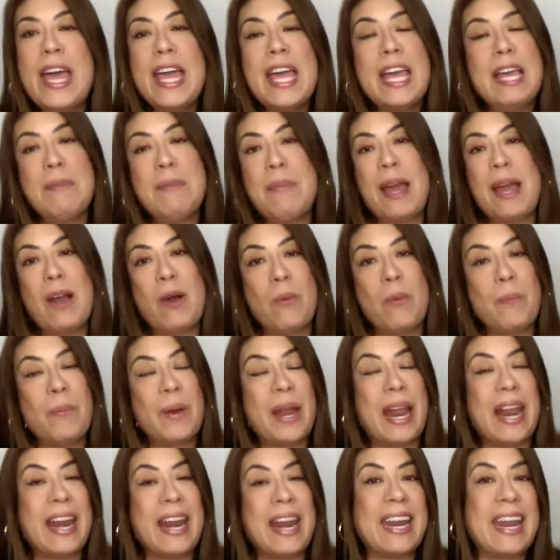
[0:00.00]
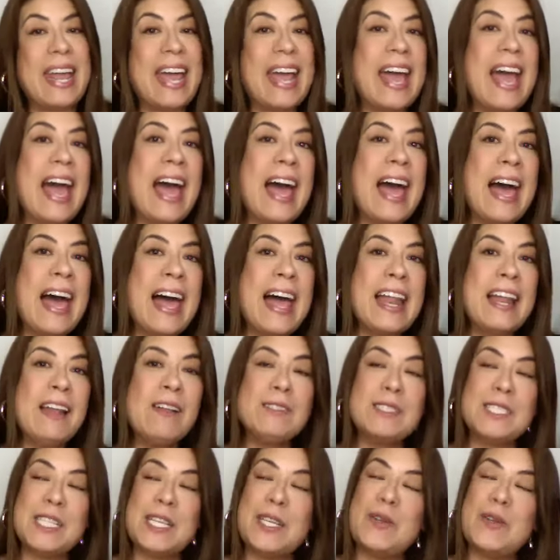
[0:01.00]
y me compra
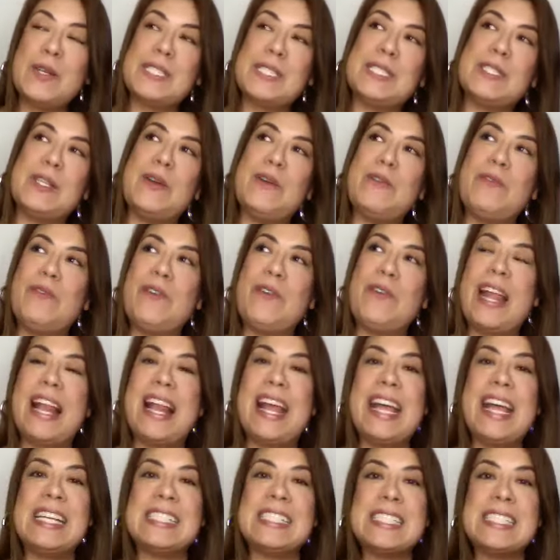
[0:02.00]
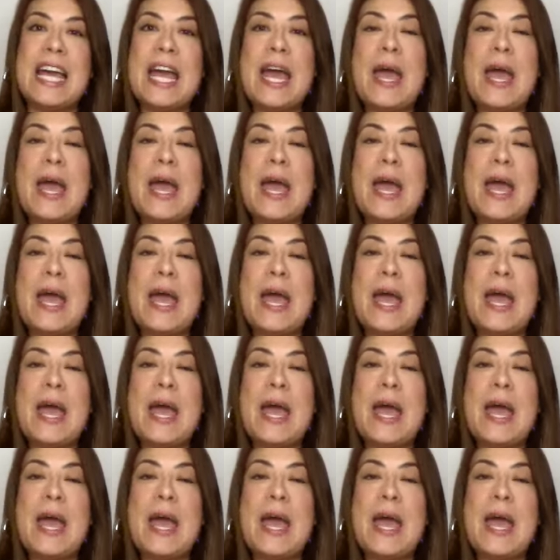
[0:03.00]
regalos y yo estoy feliz.